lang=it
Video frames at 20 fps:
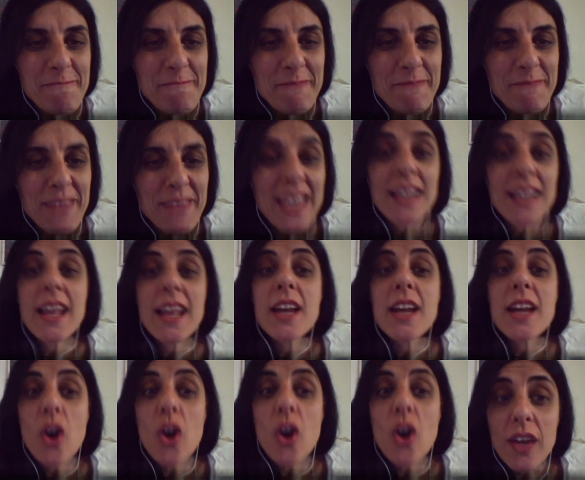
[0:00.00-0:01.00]

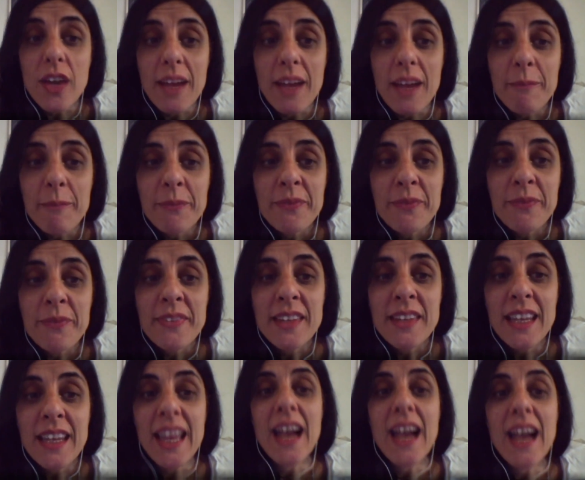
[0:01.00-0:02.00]
L'errore
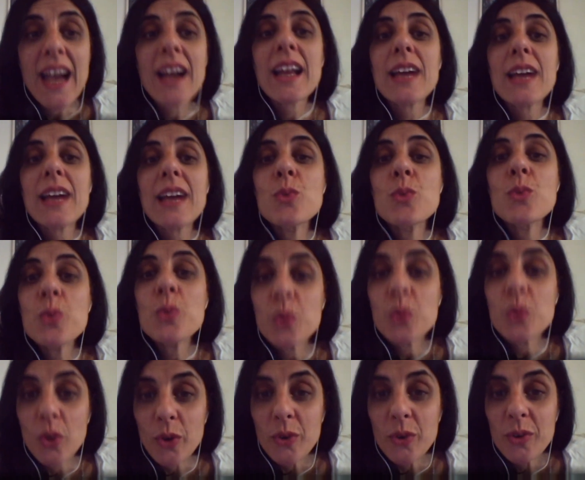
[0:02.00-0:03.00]
che è
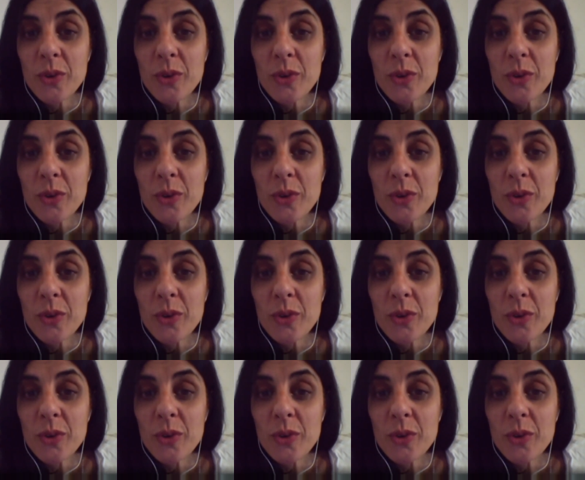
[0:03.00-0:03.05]
accaduto